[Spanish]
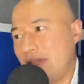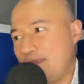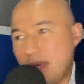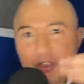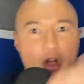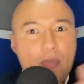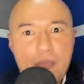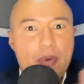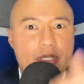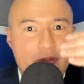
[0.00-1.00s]
pues como
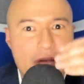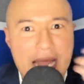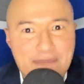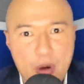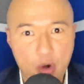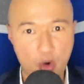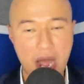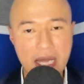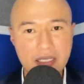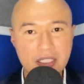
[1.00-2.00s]
por si fuera poco,
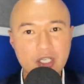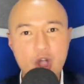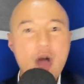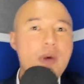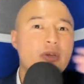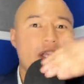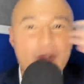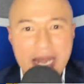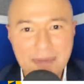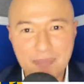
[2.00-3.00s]
¿ah? Como si
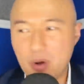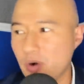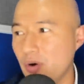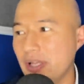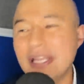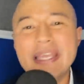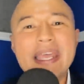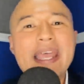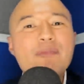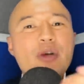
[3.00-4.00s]
fuera poco.
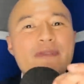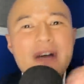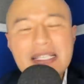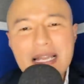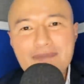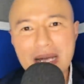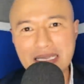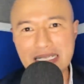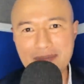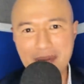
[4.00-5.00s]
Es muy fácil
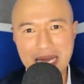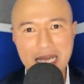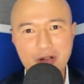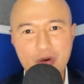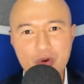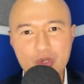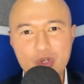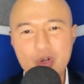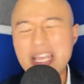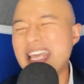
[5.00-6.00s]
participar en el
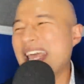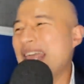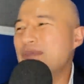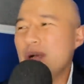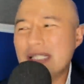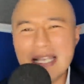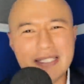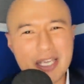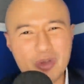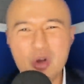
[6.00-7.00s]
concurso. Es muy
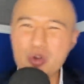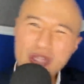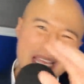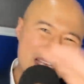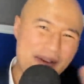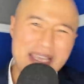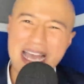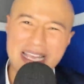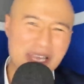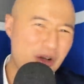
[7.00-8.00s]
sencillo. Ustedes saben que
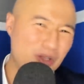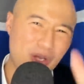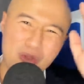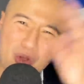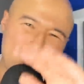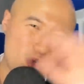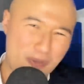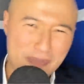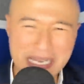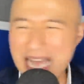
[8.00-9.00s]
aquí nosotros no los
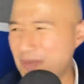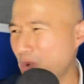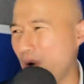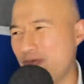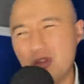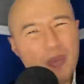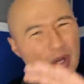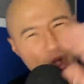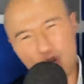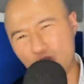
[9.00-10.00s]
complicamos. OneFootball
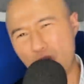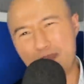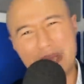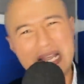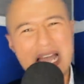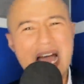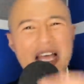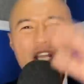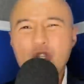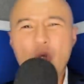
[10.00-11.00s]
no los complica.
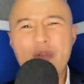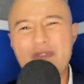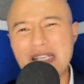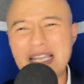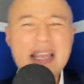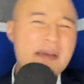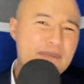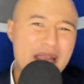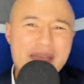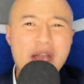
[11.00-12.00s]
Todo es fácil.
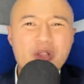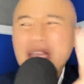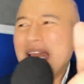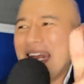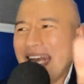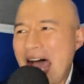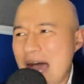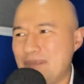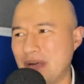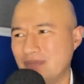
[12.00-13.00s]
Primero, tener la app.